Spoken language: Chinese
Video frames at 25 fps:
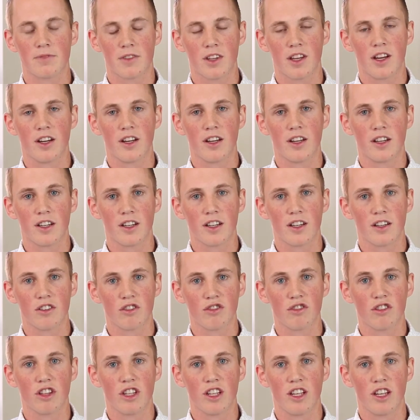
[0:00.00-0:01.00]
更更
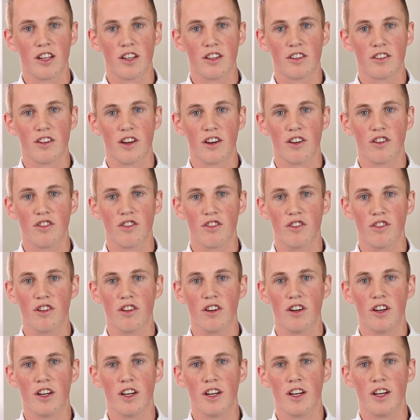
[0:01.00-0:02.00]
顺利的生活
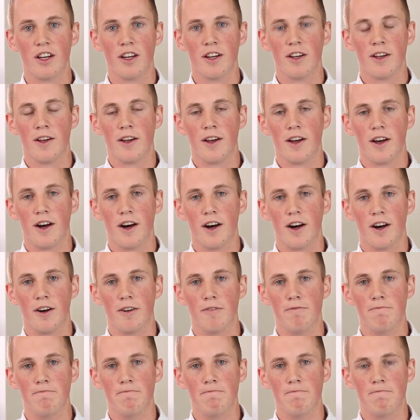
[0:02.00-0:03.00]
啊、
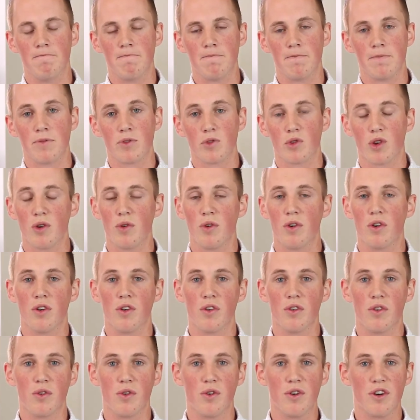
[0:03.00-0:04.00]
嗯。所以
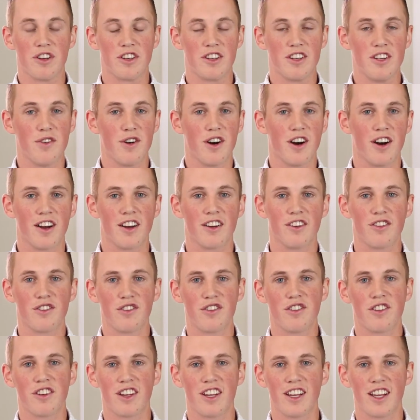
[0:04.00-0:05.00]
我，我我希望，如
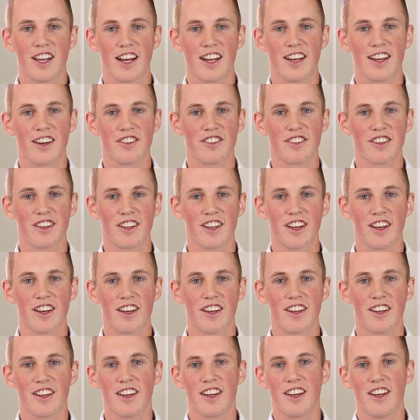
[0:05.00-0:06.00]
果你看到这
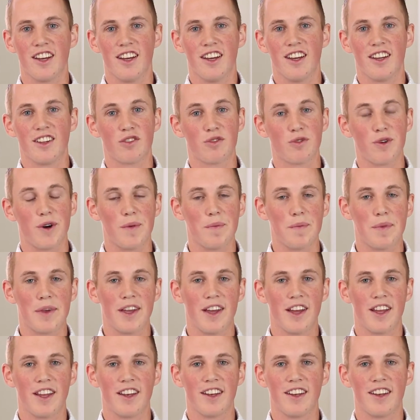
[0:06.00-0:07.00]
个短
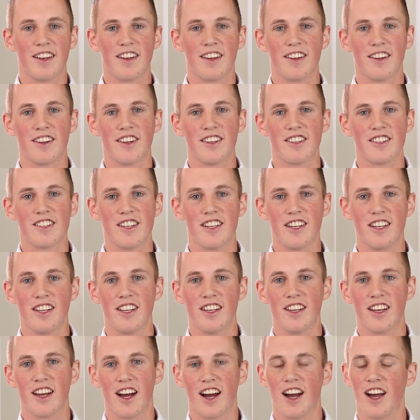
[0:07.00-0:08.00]
片，而且
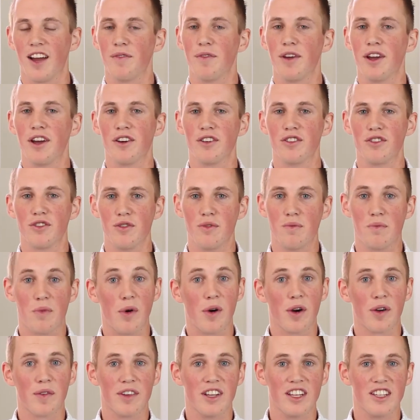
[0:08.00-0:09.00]
你还没有读《
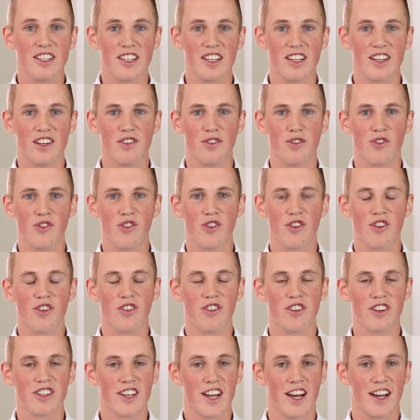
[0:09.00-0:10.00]
摩尔门经》，我
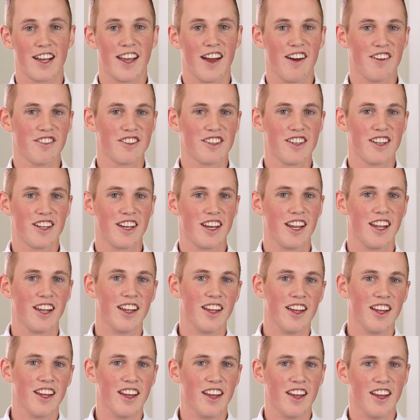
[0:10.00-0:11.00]
我想邀请你
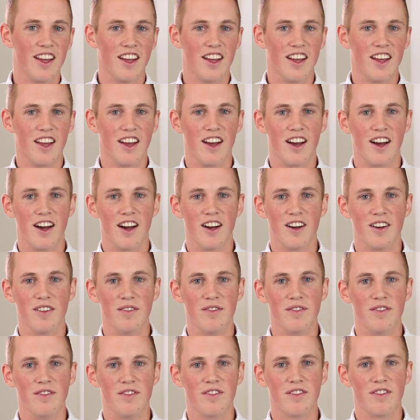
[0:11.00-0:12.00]
啊、
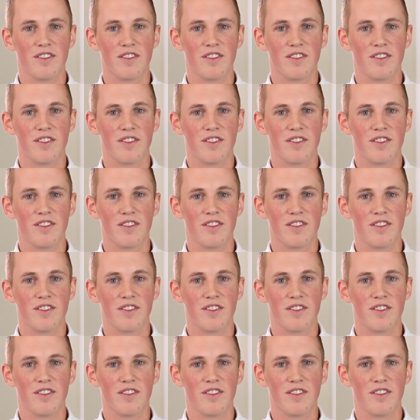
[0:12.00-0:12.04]
嗯，